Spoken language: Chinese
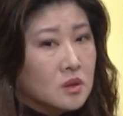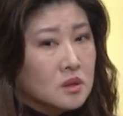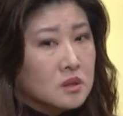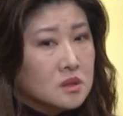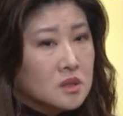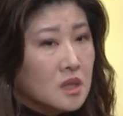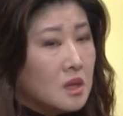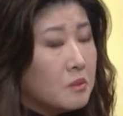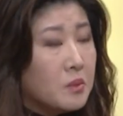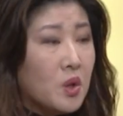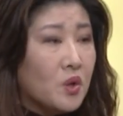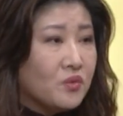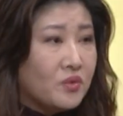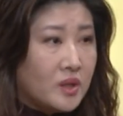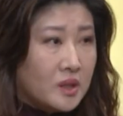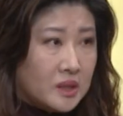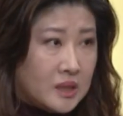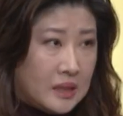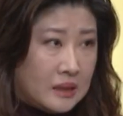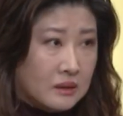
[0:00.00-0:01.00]
这个没有
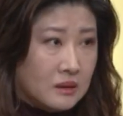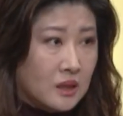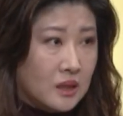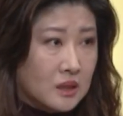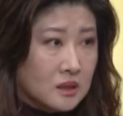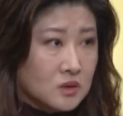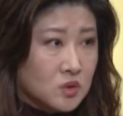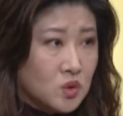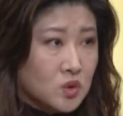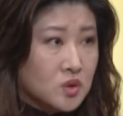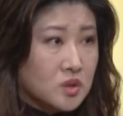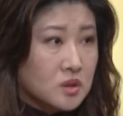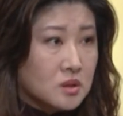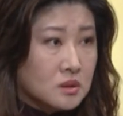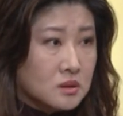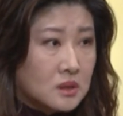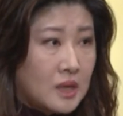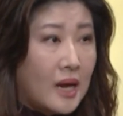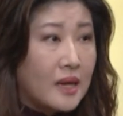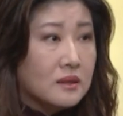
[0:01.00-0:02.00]
分年龄，就
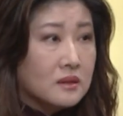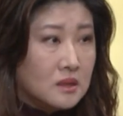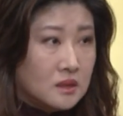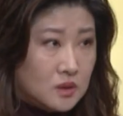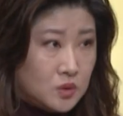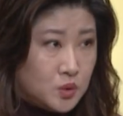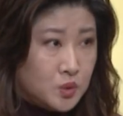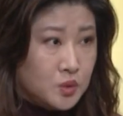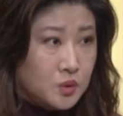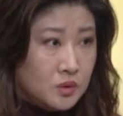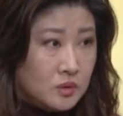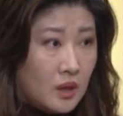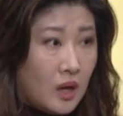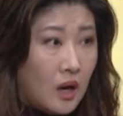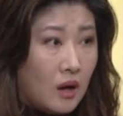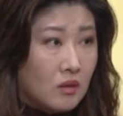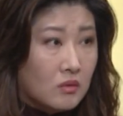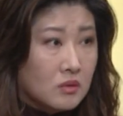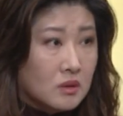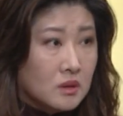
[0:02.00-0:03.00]
是看你的需
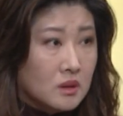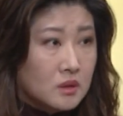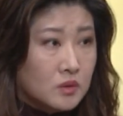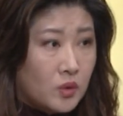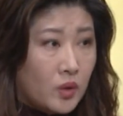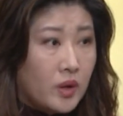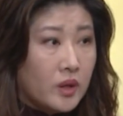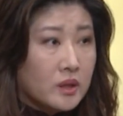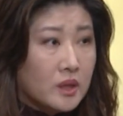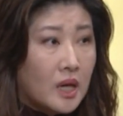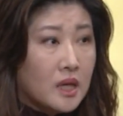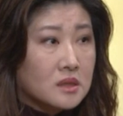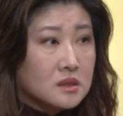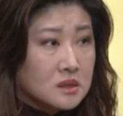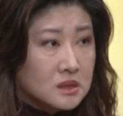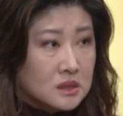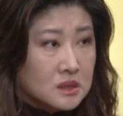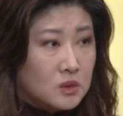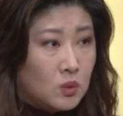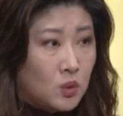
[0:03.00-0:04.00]
要，对。那
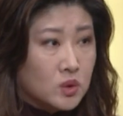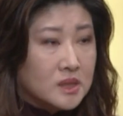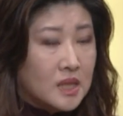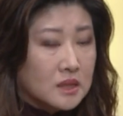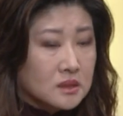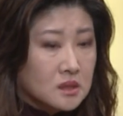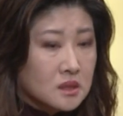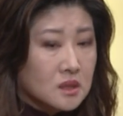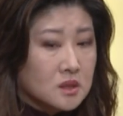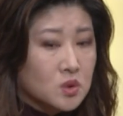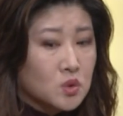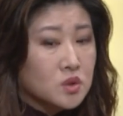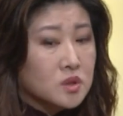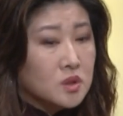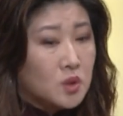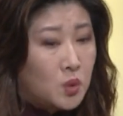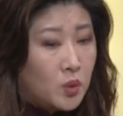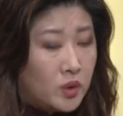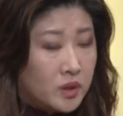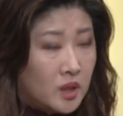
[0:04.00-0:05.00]
我想这个就是
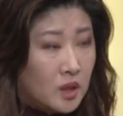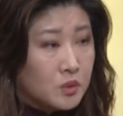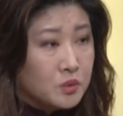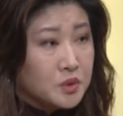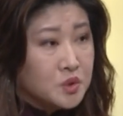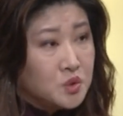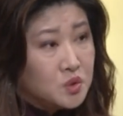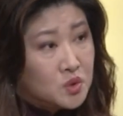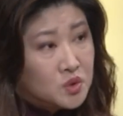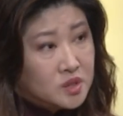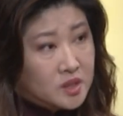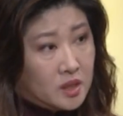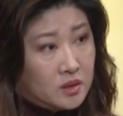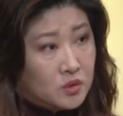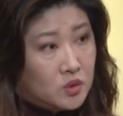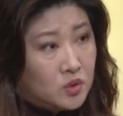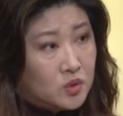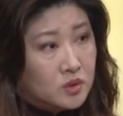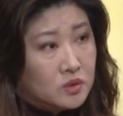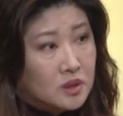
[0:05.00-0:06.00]
又回到 Regional
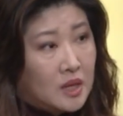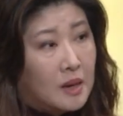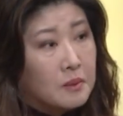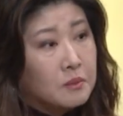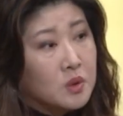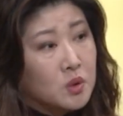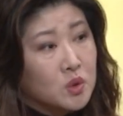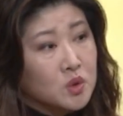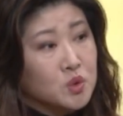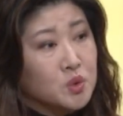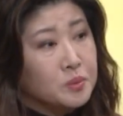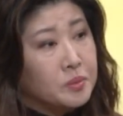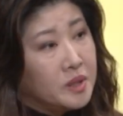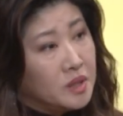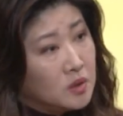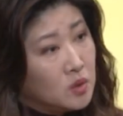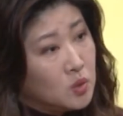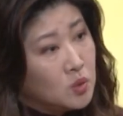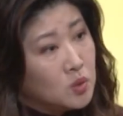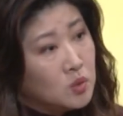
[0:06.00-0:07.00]
Center， 他们会去
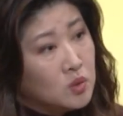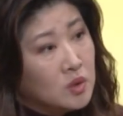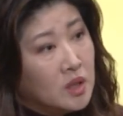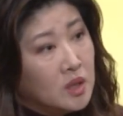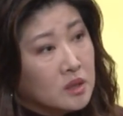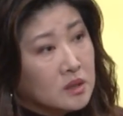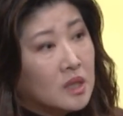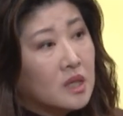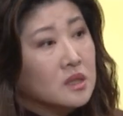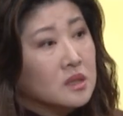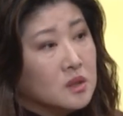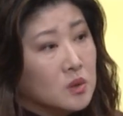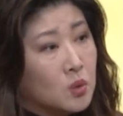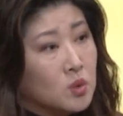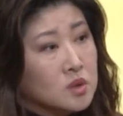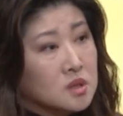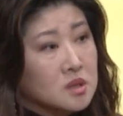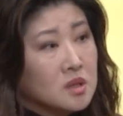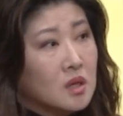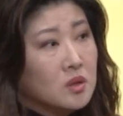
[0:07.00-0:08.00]
评估。那
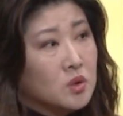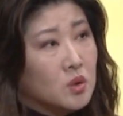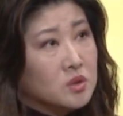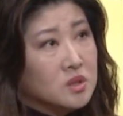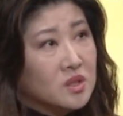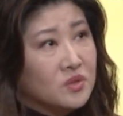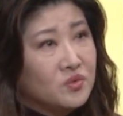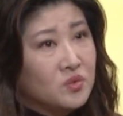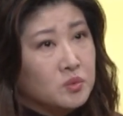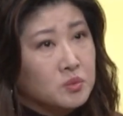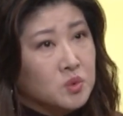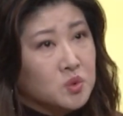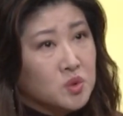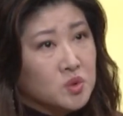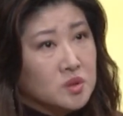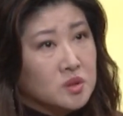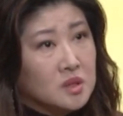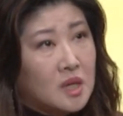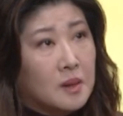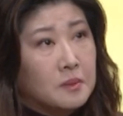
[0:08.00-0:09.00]
我知道有一些父母就
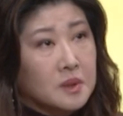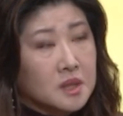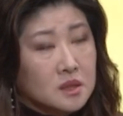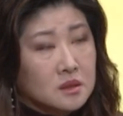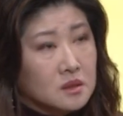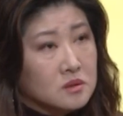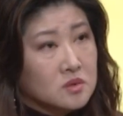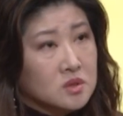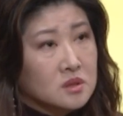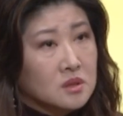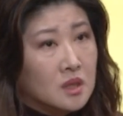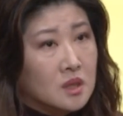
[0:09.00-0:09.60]
是他们可能